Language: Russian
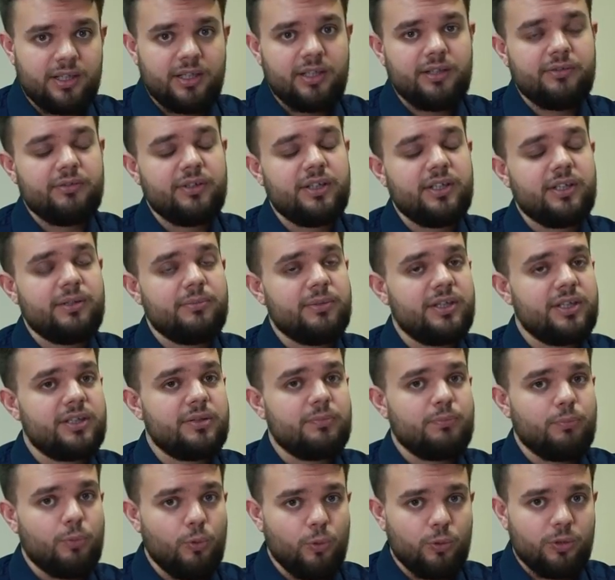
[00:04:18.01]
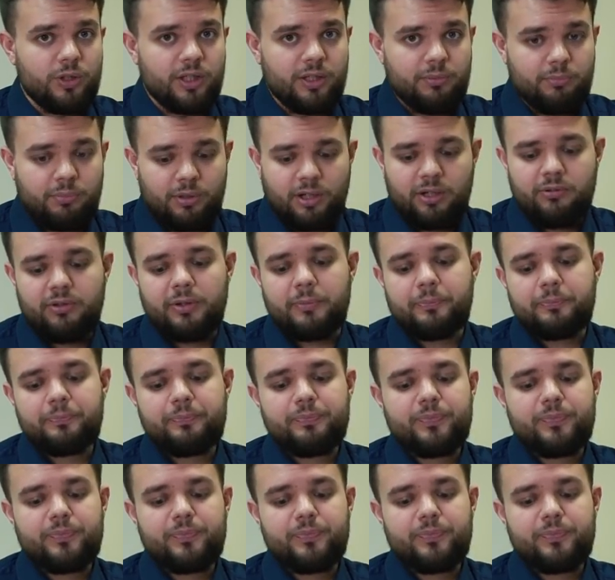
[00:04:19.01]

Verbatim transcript: и вы имеете полное право